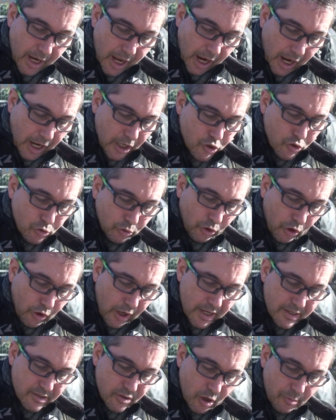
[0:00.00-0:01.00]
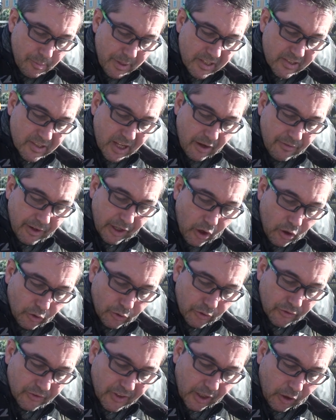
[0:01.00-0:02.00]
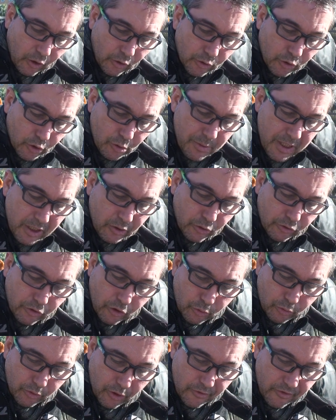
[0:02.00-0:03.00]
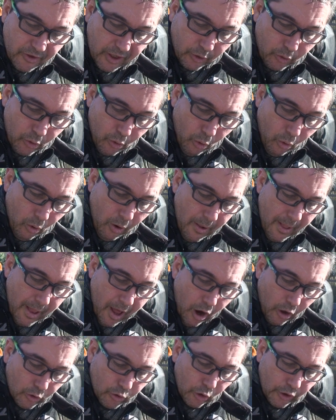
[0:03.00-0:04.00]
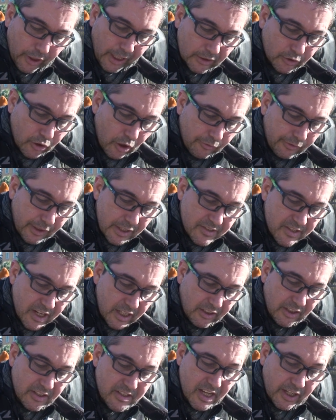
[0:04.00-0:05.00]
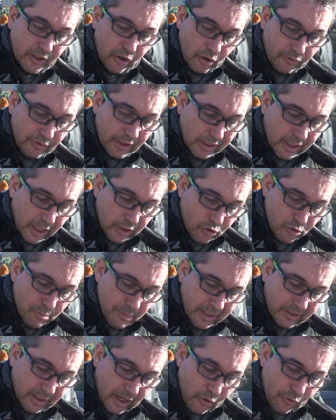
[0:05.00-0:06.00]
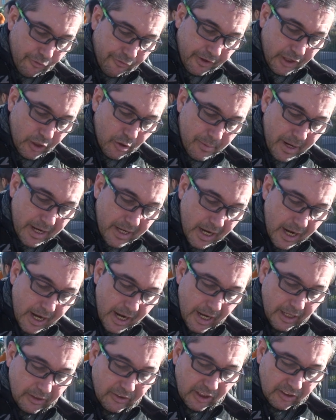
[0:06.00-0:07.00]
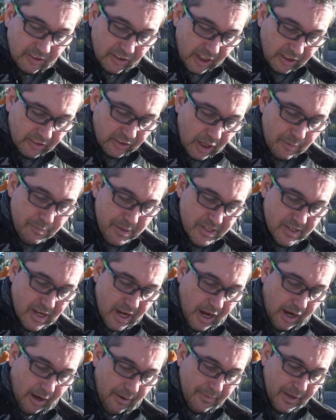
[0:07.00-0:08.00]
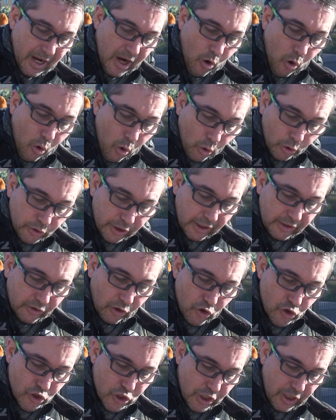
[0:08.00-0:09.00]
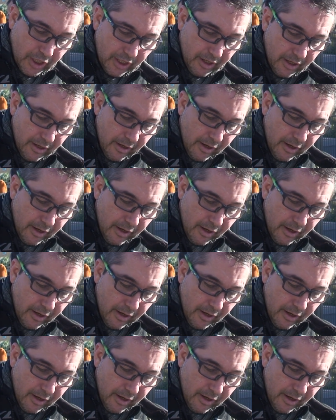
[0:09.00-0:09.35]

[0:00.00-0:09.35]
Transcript: rajoutant la somme extravagante de 52 265 euros. Entre 4h27 et 5h24 du matin, le phénomène était très très bizarre. Autre étrangeté,